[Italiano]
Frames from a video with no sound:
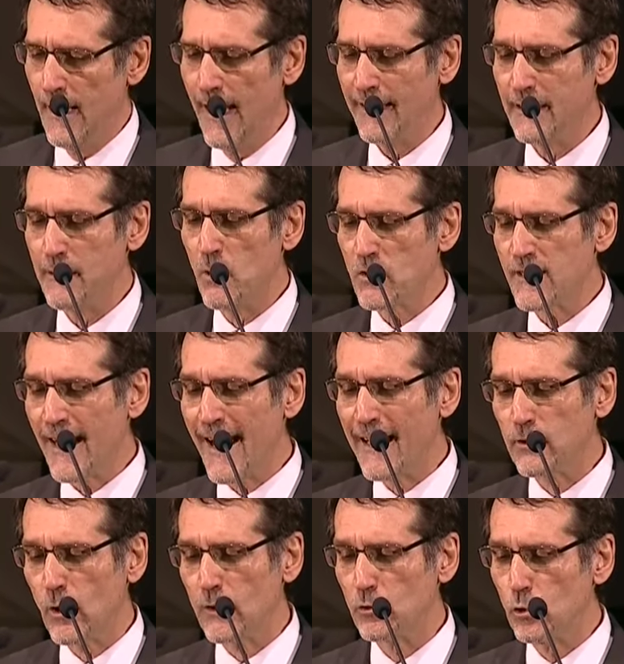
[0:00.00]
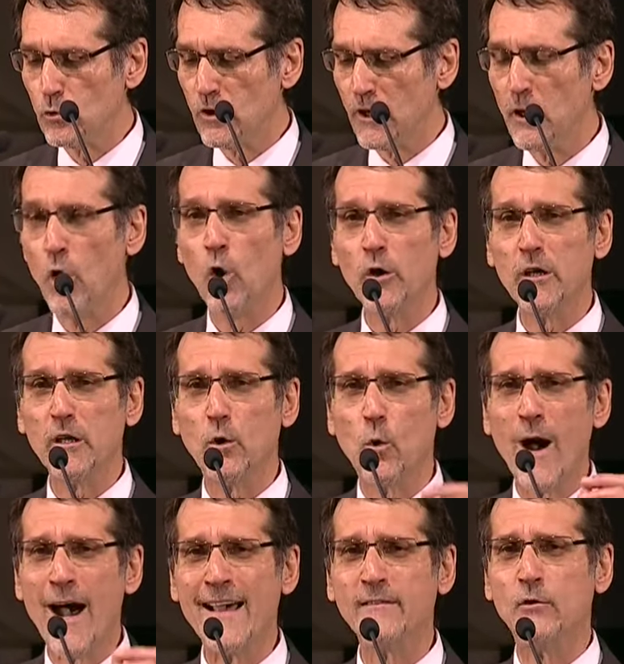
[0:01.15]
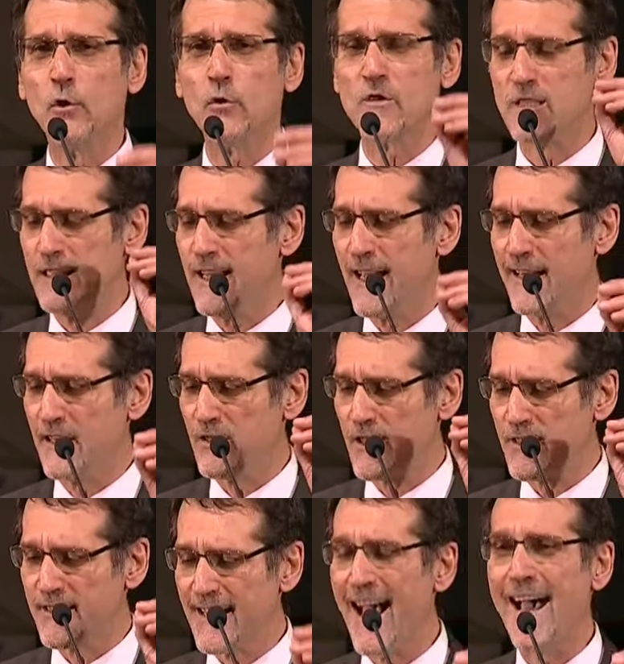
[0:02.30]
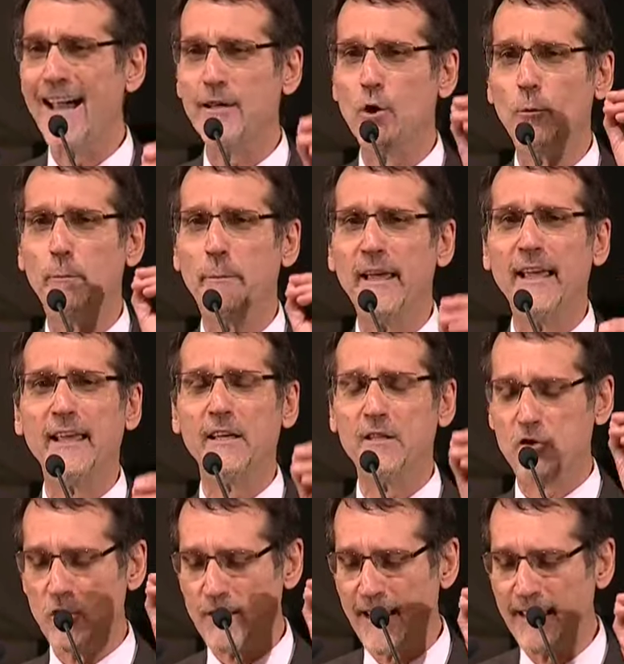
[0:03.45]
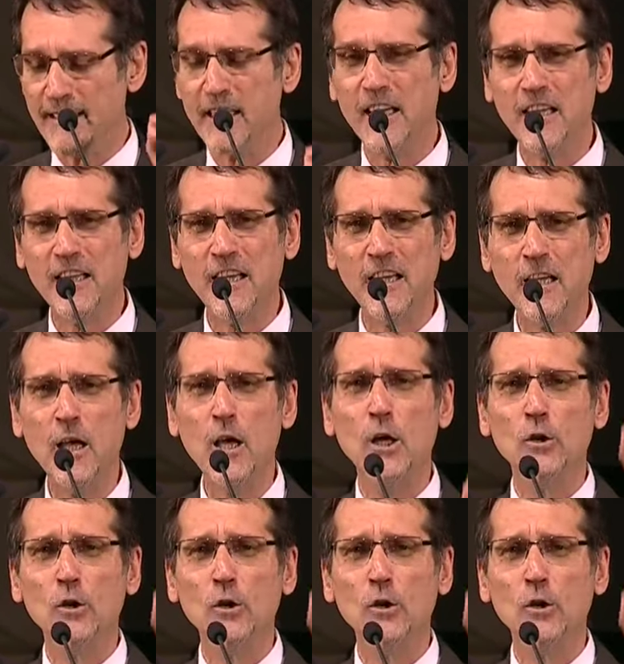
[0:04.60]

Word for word: ha dimostrato a tutti noi quanto sia necessario per i cittadini